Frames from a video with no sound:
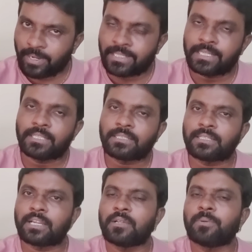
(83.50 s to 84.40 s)
పాదయాత్ర
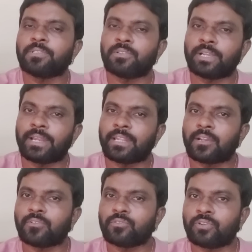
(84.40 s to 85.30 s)
తాడిపత్రిలోకి
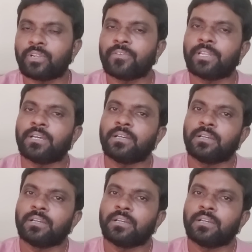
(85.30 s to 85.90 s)
ఎంటర్ అవుతూ ఉన్న వేళ